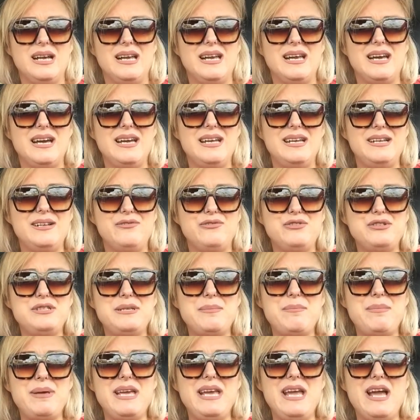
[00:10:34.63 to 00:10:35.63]
Cara,
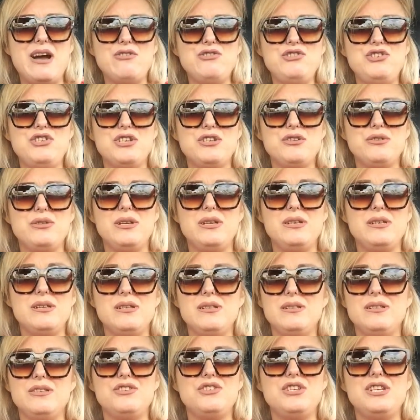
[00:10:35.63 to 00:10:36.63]
você pegar o dinheiro.
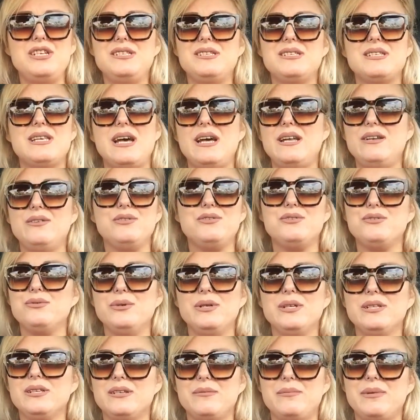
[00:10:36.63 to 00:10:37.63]
Gente, sério, isso
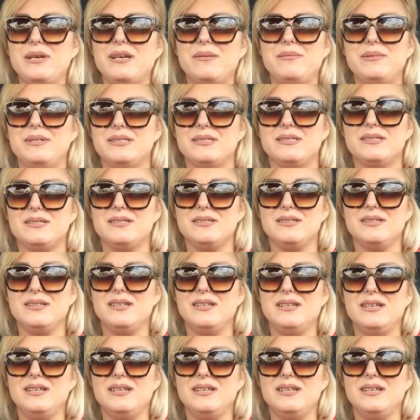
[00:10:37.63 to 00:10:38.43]
não entra na minha cabeça.